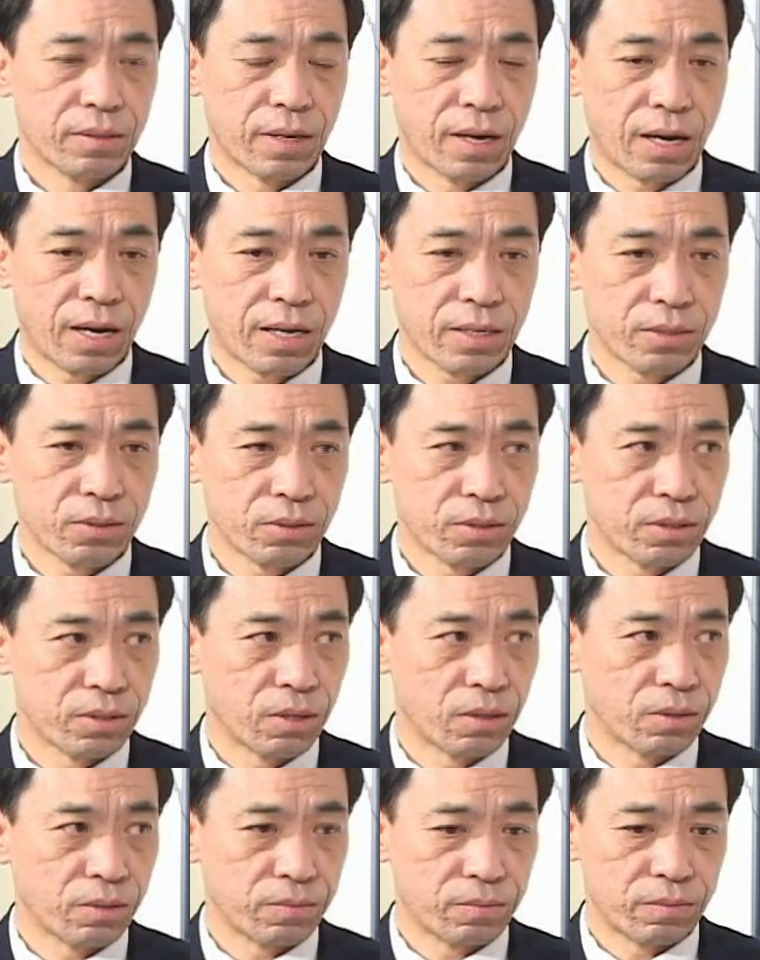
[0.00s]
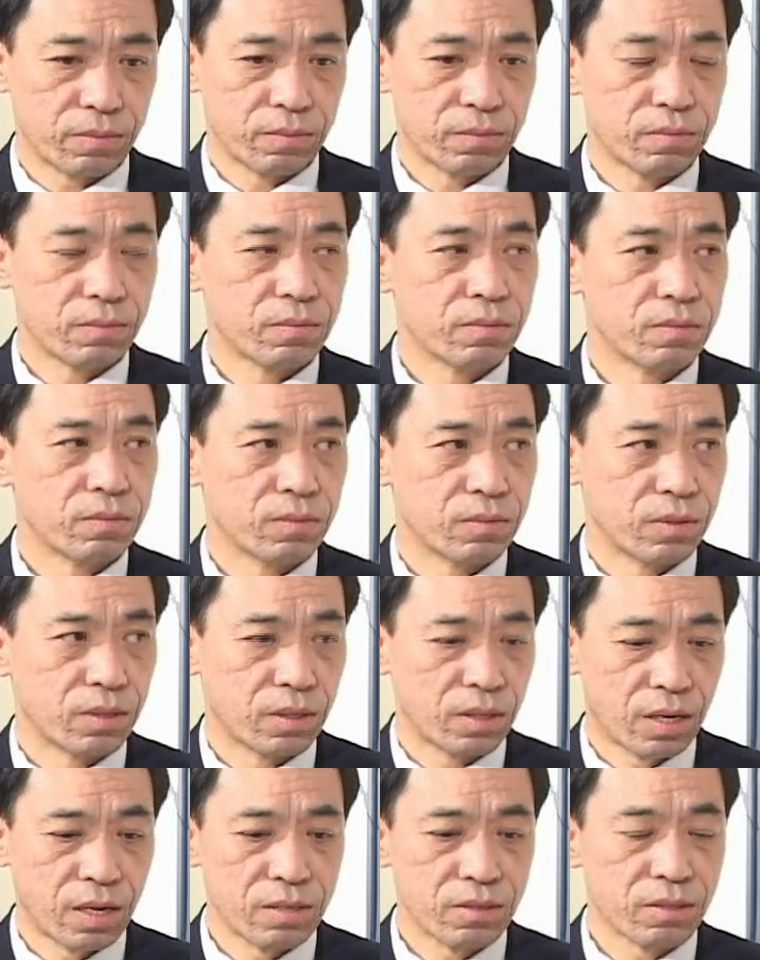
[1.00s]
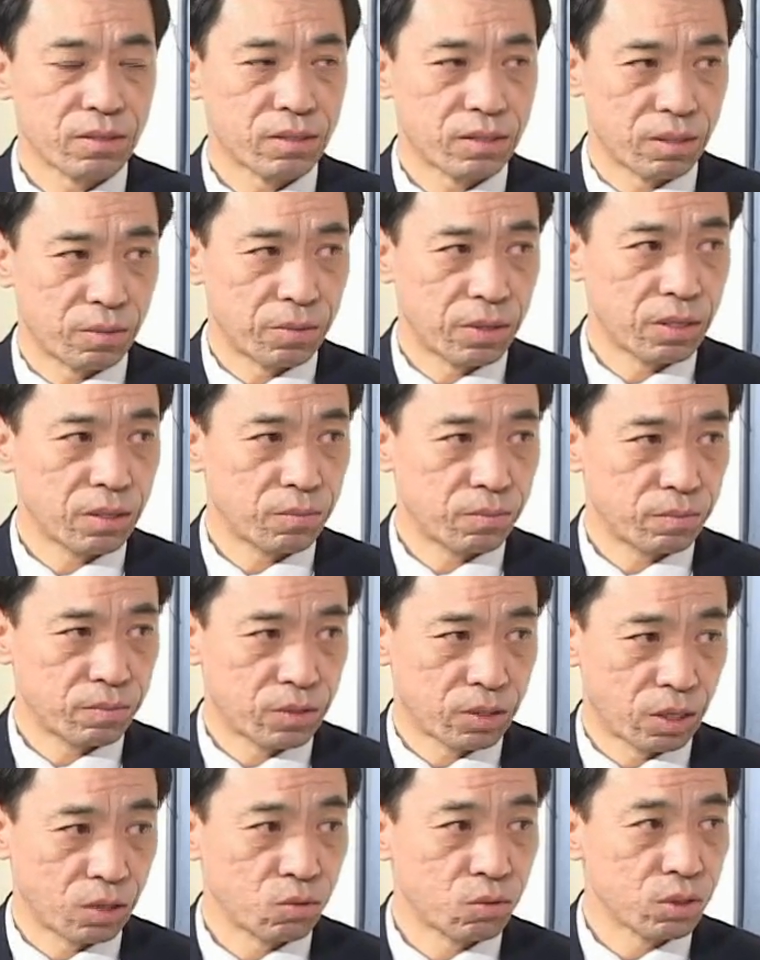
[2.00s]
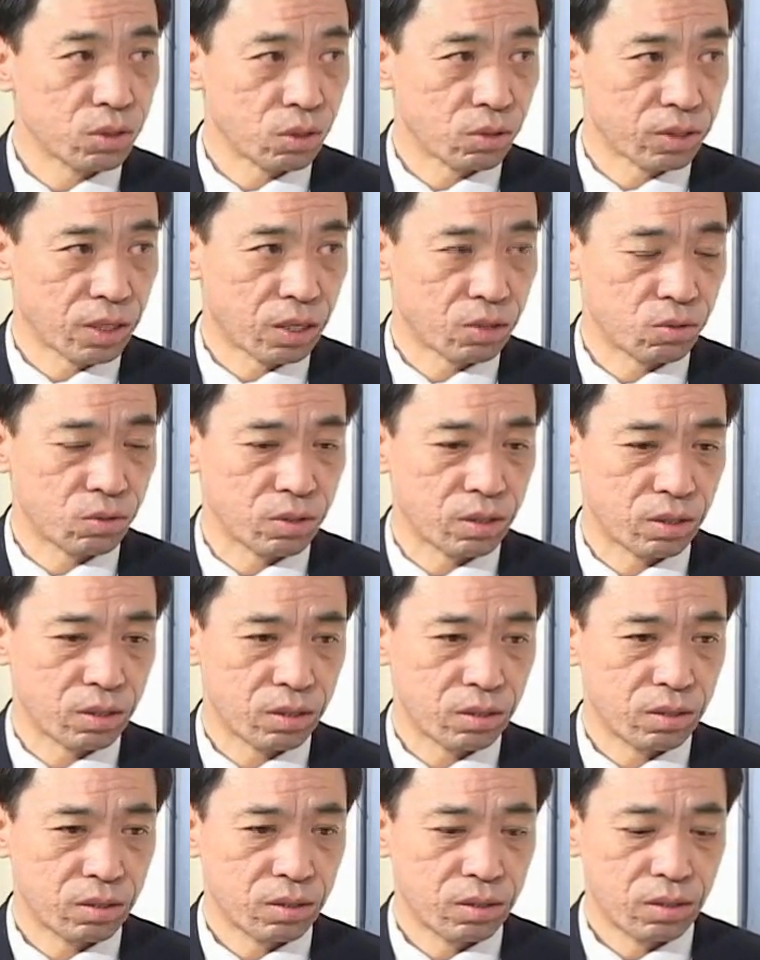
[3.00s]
他就是要按照什么程序走下去呢？